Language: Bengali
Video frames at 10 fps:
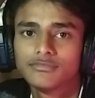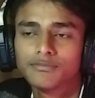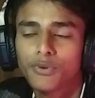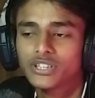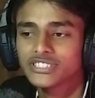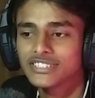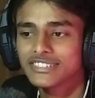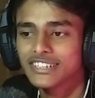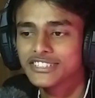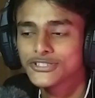পঞ্চাশ
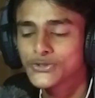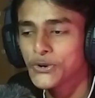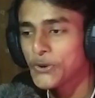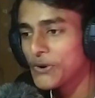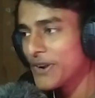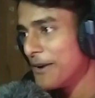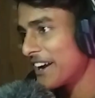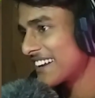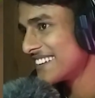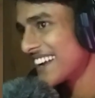হাজার স্কোর হলো না
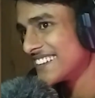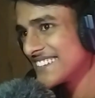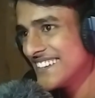বাকি ঠিক আছে